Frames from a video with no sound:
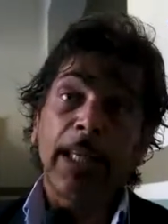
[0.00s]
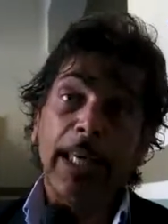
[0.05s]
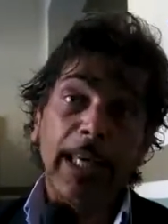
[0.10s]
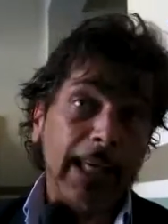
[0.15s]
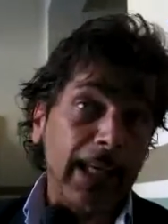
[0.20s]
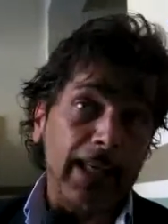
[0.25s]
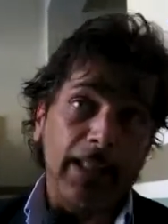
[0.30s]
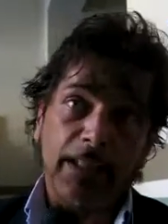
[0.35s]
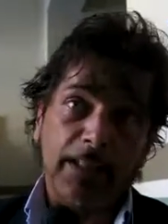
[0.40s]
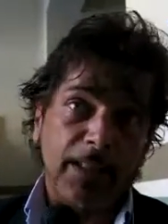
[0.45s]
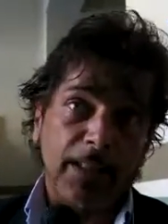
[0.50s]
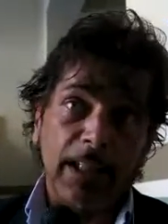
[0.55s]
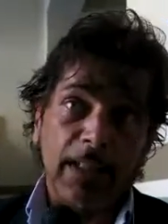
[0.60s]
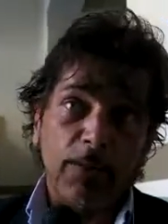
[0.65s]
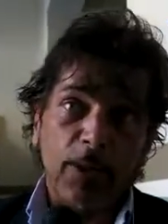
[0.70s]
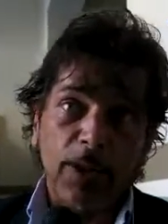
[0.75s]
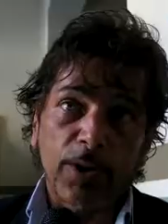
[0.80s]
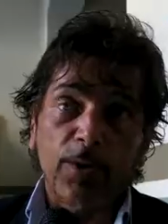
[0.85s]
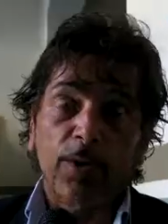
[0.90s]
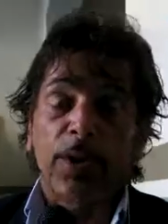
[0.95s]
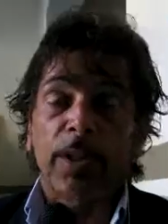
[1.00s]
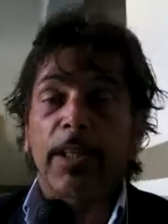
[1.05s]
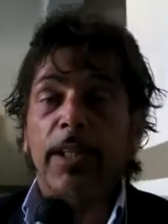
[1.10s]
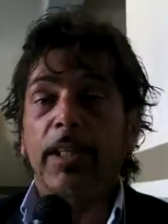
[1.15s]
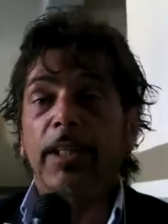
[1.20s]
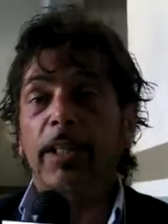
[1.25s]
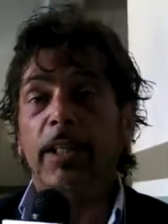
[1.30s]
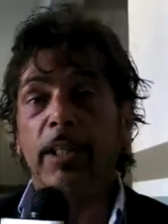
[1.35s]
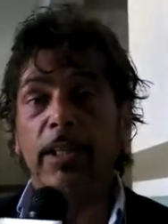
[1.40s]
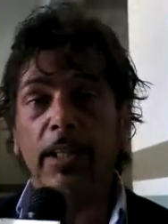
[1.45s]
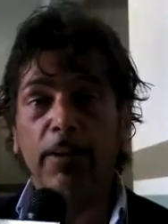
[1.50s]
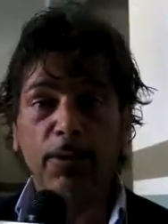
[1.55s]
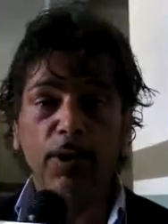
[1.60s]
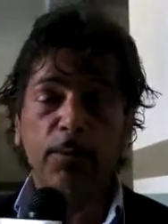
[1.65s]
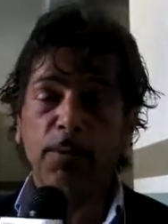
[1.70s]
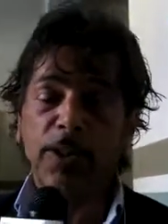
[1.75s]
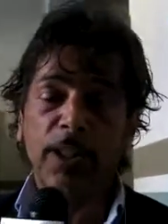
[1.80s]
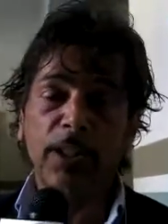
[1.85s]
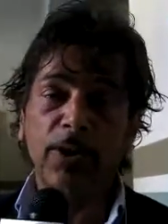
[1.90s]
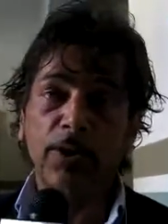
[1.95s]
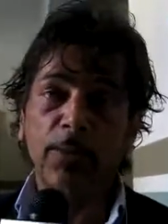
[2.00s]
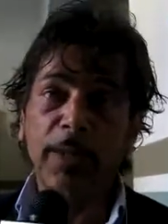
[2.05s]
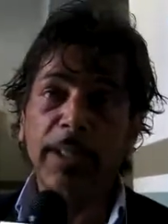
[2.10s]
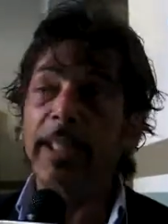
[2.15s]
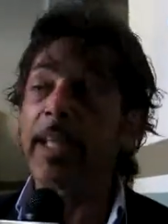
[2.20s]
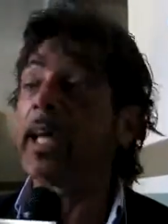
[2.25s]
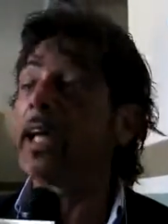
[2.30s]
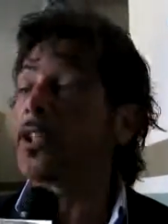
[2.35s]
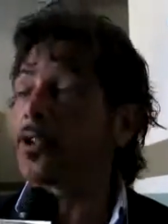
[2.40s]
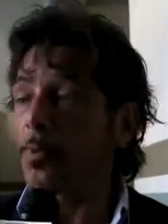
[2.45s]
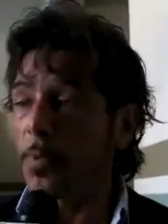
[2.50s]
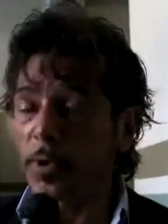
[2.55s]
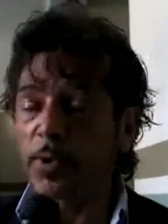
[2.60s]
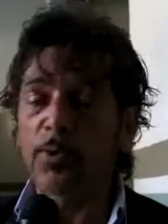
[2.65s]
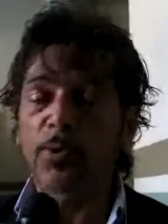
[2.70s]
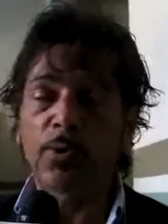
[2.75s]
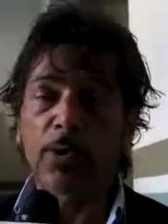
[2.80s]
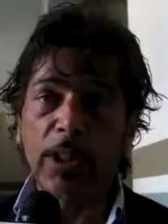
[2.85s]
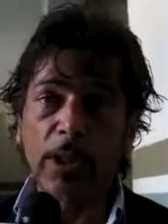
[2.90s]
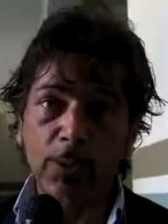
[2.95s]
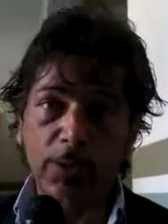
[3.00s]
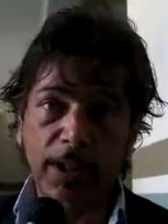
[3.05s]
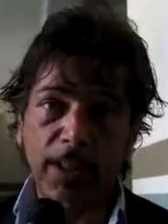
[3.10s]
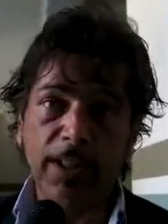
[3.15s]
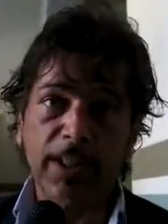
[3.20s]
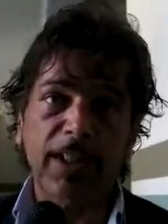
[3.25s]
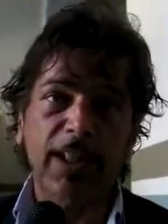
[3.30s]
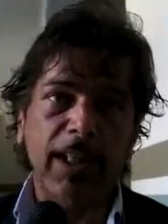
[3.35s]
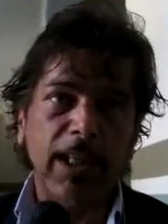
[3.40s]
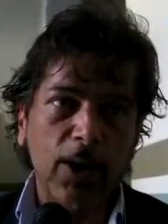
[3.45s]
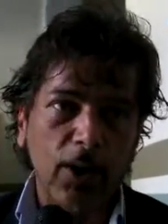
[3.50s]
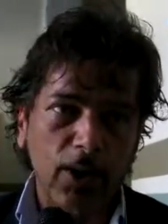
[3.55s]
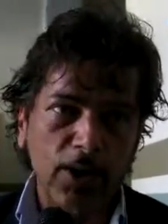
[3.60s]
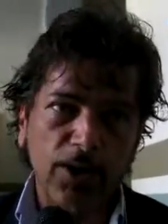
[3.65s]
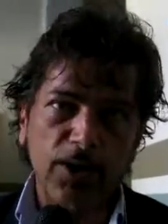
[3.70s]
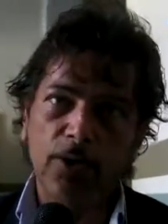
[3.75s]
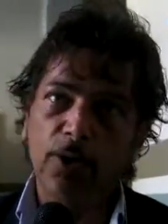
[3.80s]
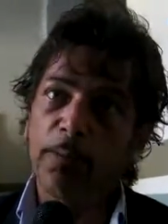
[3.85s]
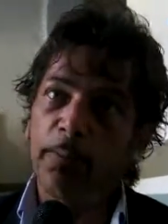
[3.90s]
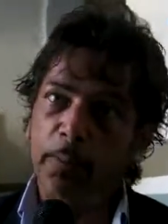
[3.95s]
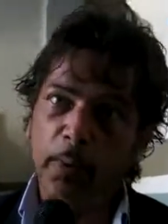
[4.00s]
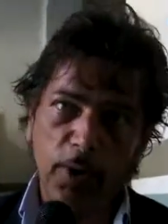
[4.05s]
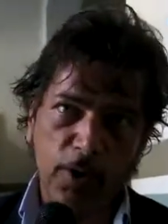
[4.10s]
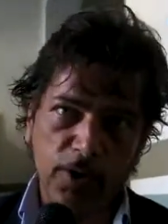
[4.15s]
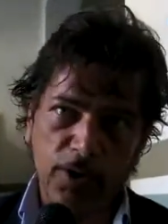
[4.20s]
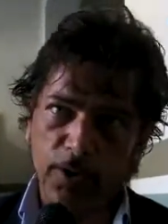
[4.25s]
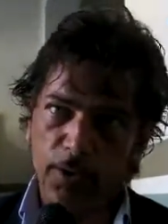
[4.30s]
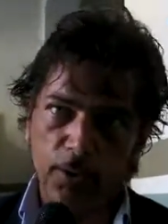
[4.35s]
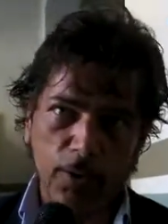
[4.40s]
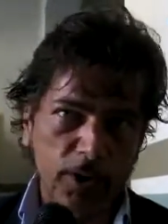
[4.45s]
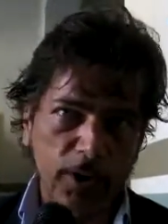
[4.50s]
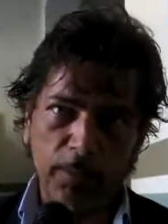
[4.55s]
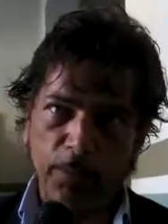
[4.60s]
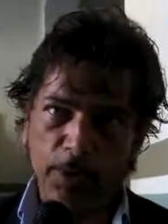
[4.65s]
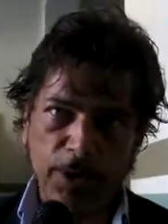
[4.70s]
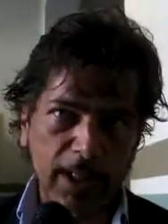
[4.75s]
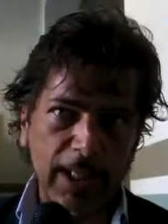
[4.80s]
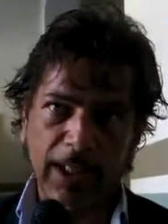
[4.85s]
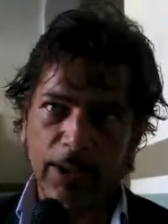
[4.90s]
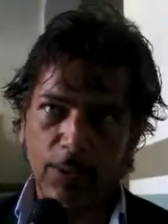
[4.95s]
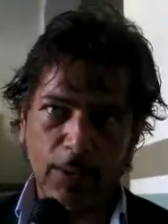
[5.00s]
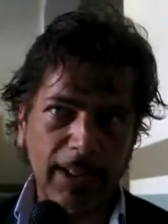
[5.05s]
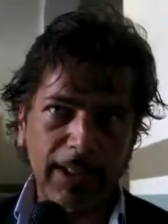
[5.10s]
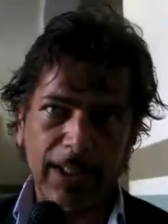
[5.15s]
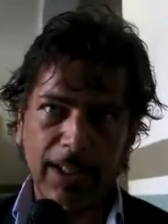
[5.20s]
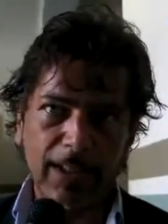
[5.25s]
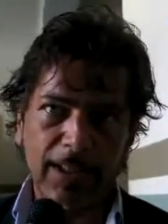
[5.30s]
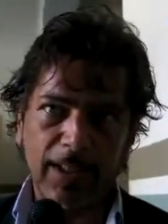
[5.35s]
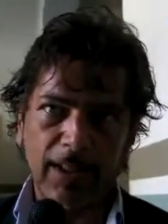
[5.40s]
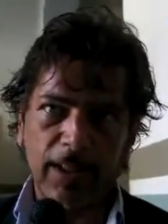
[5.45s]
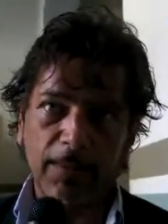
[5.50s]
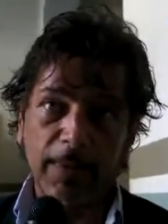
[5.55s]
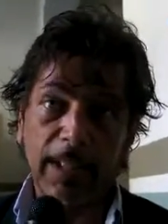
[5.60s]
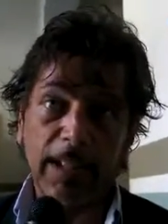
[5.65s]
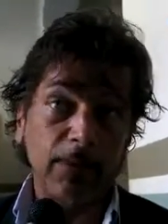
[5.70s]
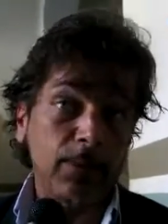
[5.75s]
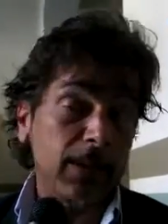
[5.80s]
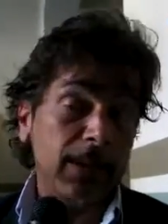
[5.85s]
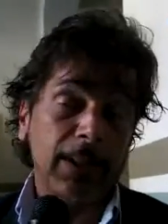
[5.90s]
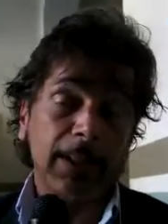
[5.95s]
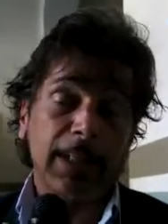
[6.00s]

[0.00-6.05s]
e se i lavoratori eh, devono riposare di domenica e soprattutto gli autisti che oggi non possono non riposare durante la settimana vuol